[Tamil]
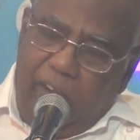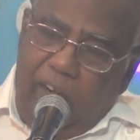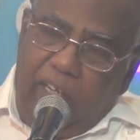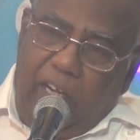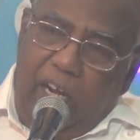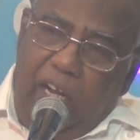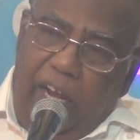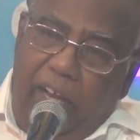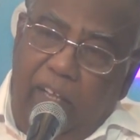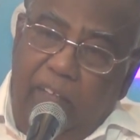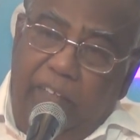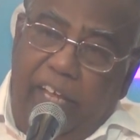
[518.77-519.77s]
நாட்களிலே
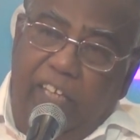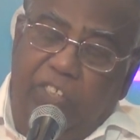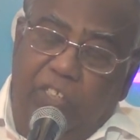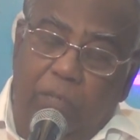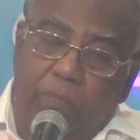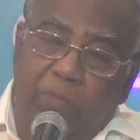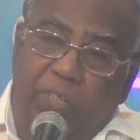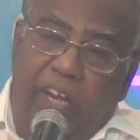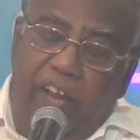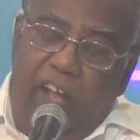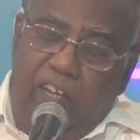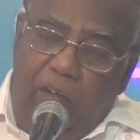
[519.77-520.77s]
தேசம்
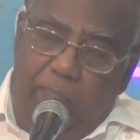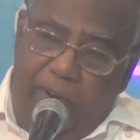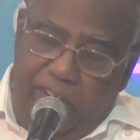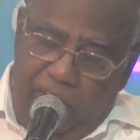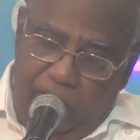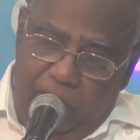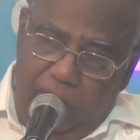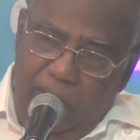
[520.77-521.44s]
சிறையாக்கப்பட்டது